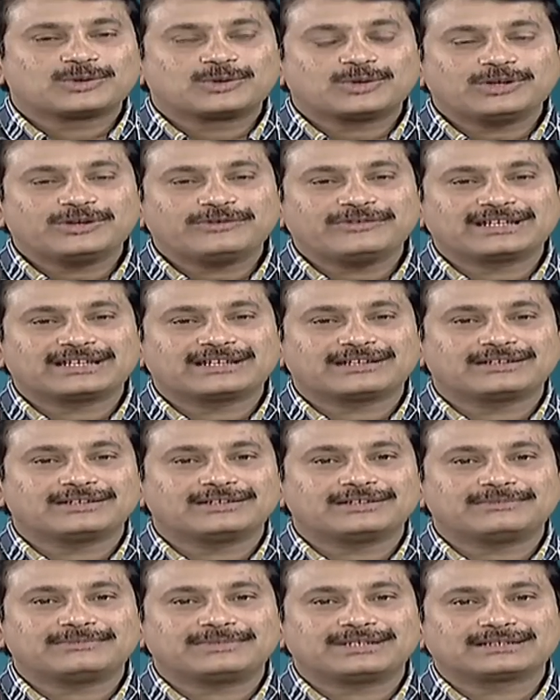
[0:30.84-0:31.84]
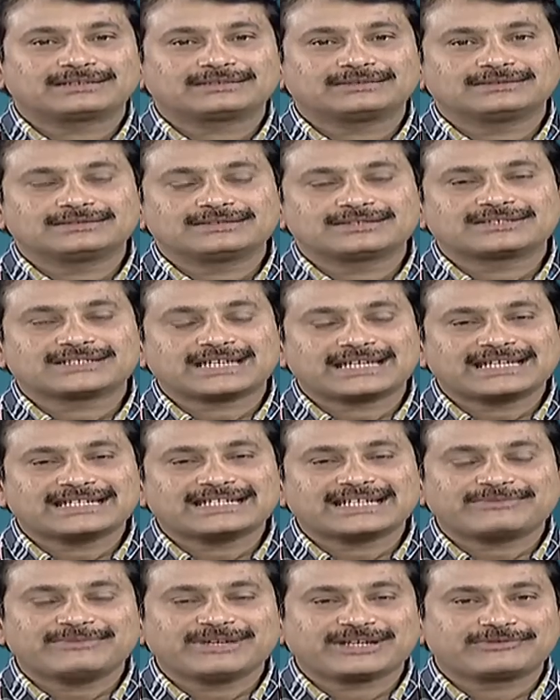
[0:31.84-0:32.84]
కోల్డ్ వెదర్లో మనకు
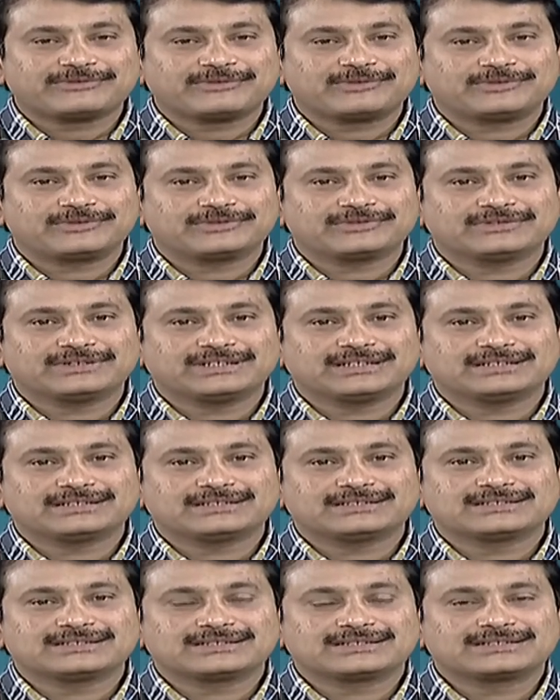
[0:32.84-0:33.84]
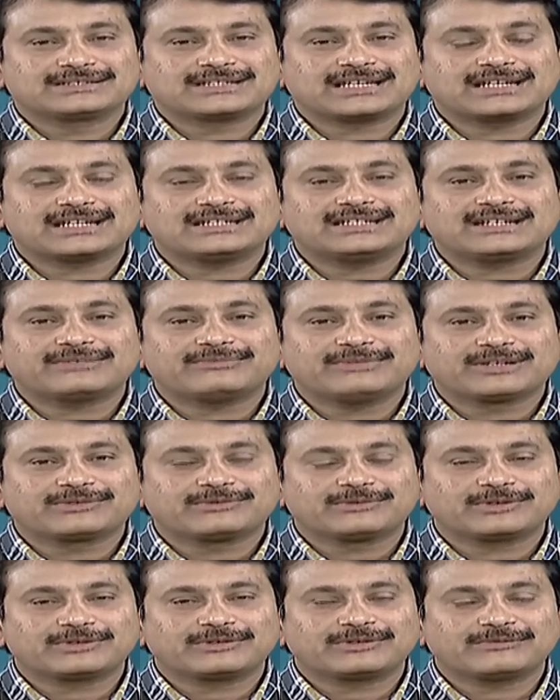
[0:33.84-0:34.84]
చల్లదనం ఎక్కువ ఉంటుంది చల్లదనం
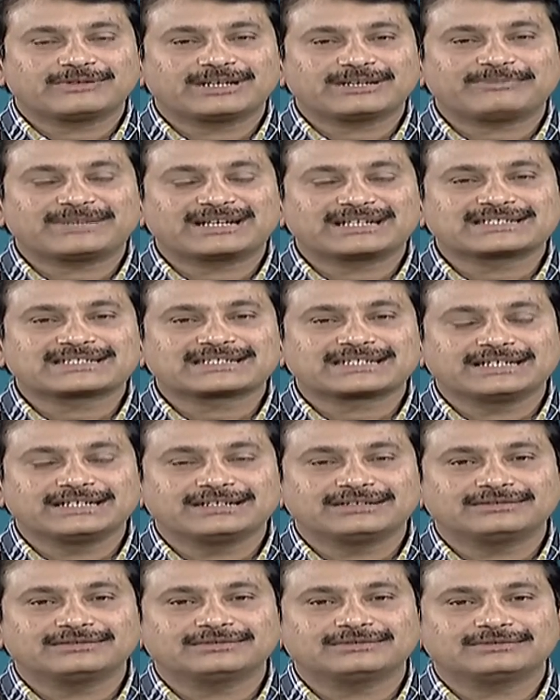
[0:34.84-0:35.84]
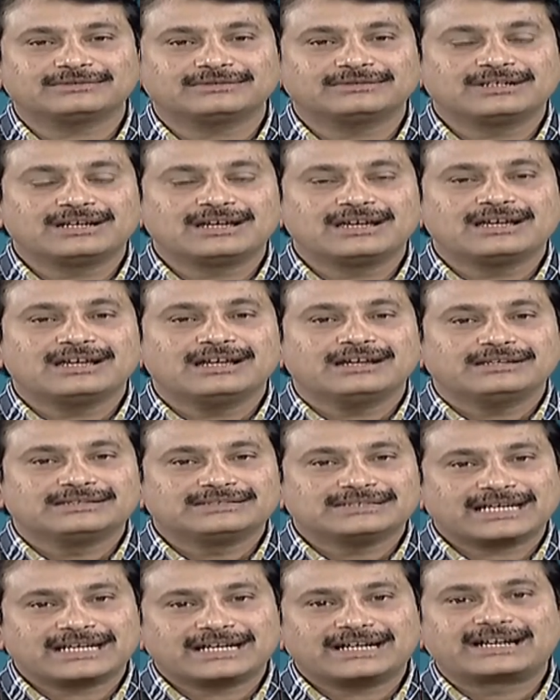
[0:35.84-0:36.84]
ఎక్కువ ఉండడం వల్ల మన స్కిన్
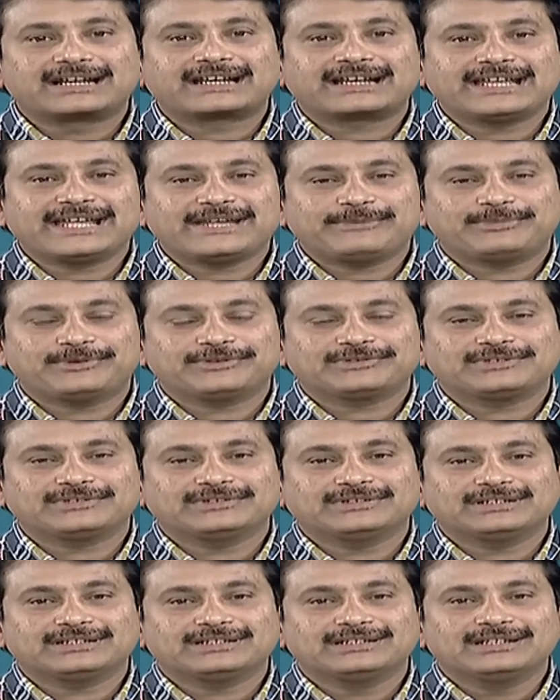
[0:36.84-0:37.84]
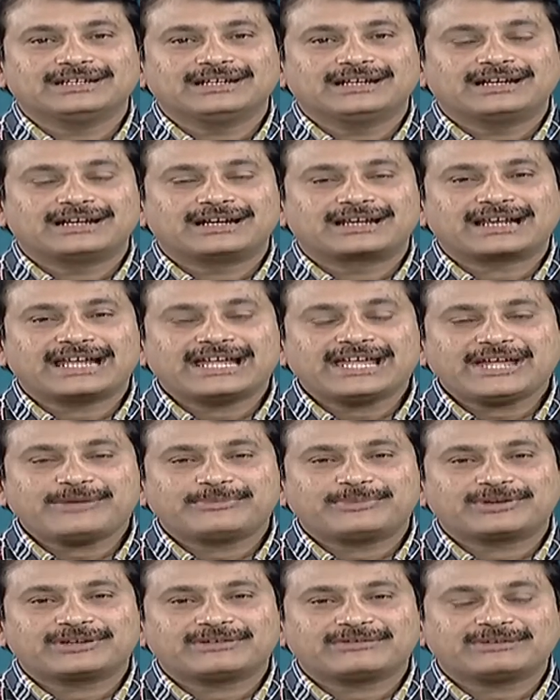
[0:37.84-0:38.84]
చాలా డ్రై అయిపోతుంది డ్రై
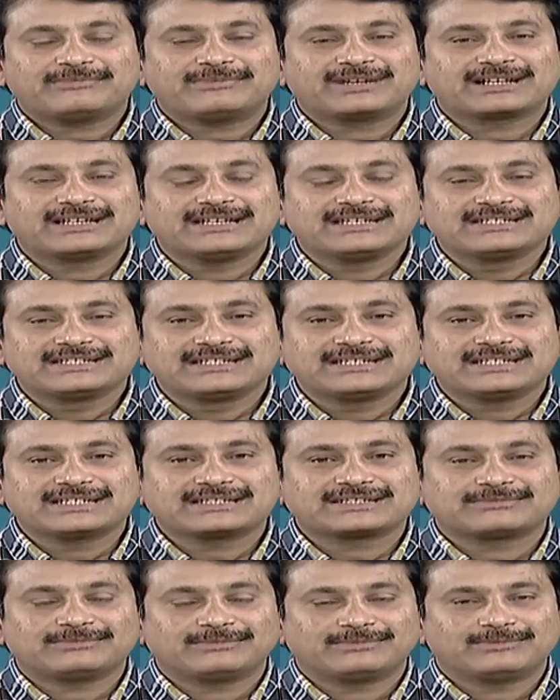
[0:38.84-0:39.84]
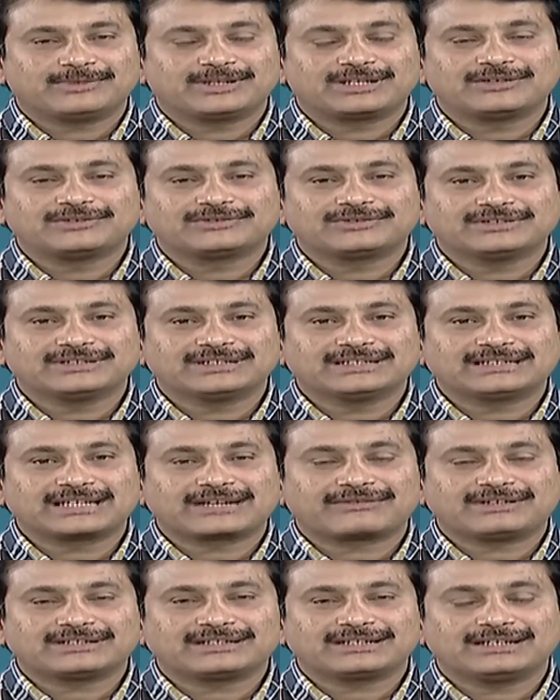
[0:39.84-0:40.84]
అయిపోవడం వల్ల మనకి ఇచ్చినెస్ మొదలవుతుంది
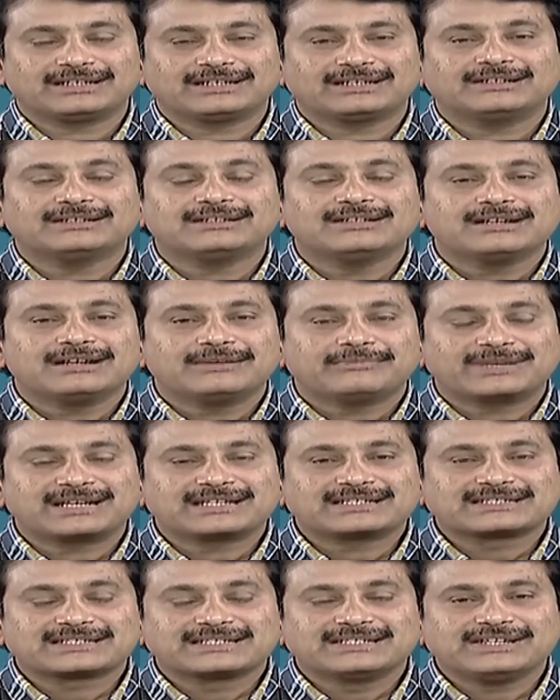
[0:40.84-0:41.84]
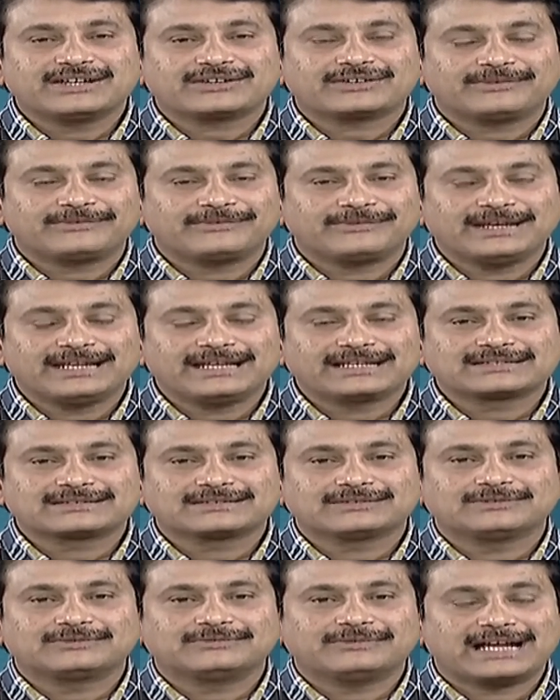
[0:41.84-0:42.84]
తర్వాత మన స్కిన్ యొక్క
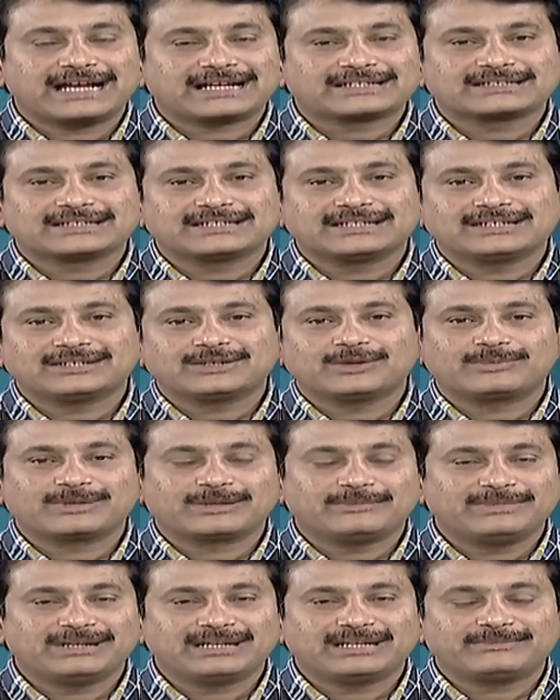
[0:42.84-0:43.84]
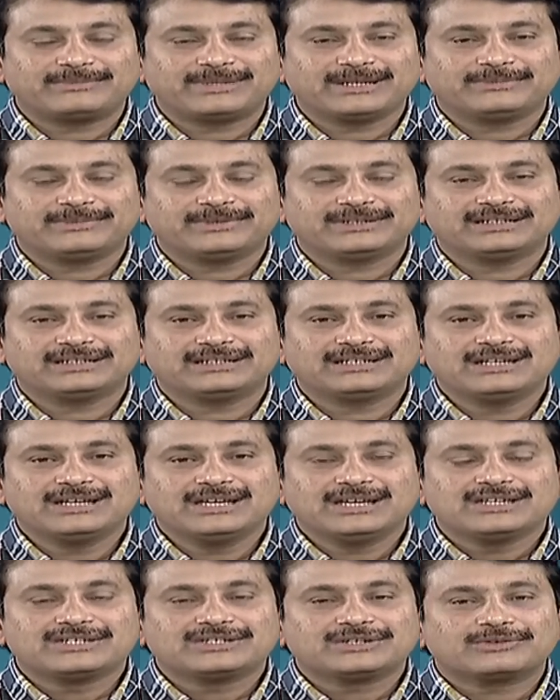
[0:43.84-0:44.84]
ఫ్లేక్స్ వ్యాక్స్ అనేది లోపల బిల్డప్ అయిపోయి
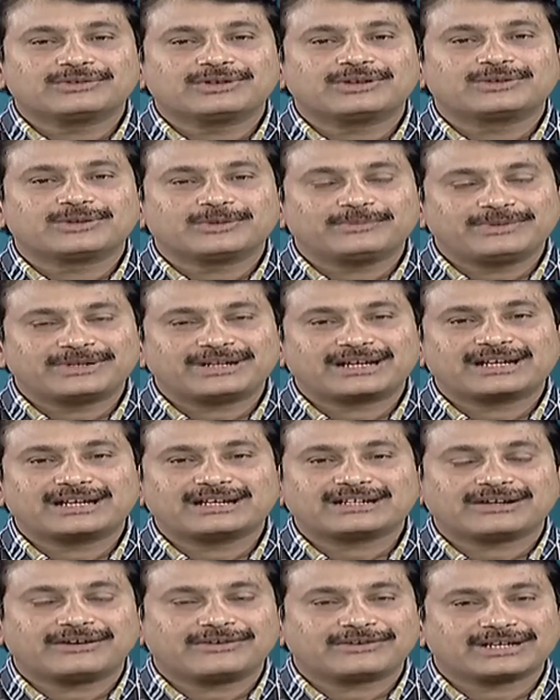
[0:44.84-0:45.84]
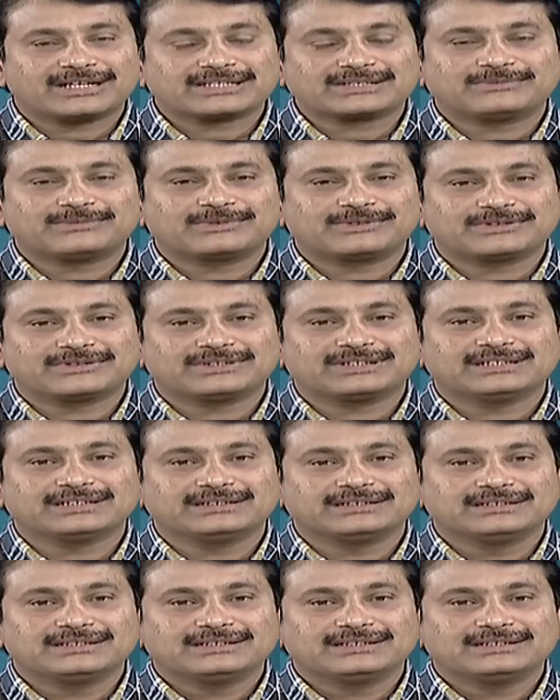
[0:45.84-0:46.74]
చెవులో నొప్పి రావడానికి అవకాశం ఉంటుంది